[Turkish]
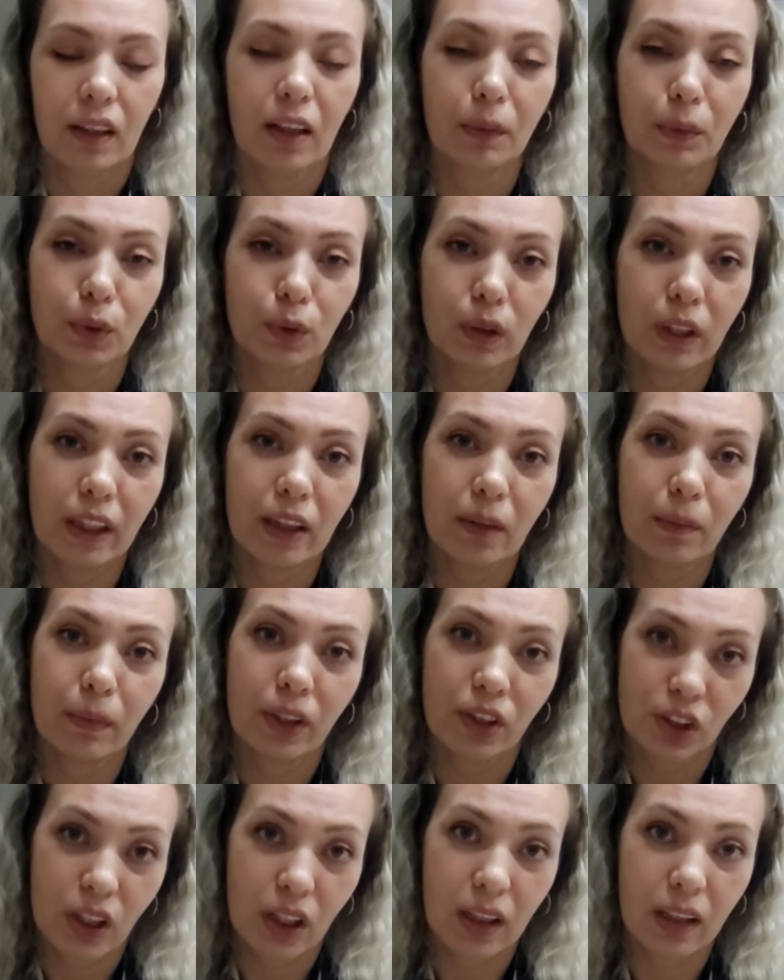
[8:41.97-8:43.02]
Kapsüller de
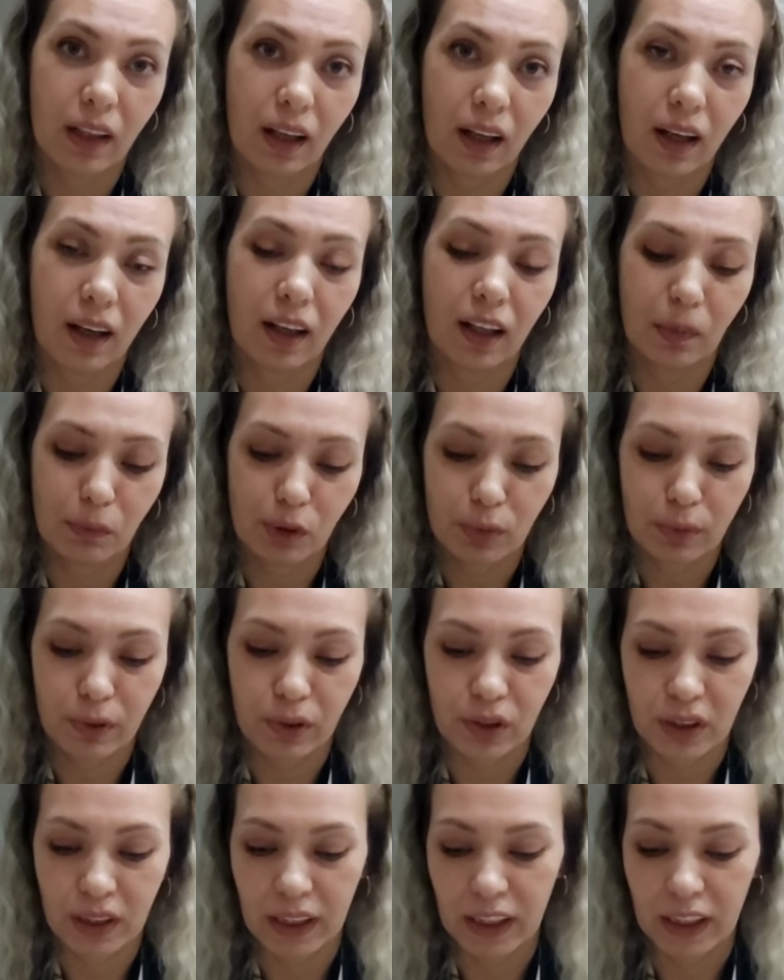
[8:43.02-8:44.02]
maşallah almış başına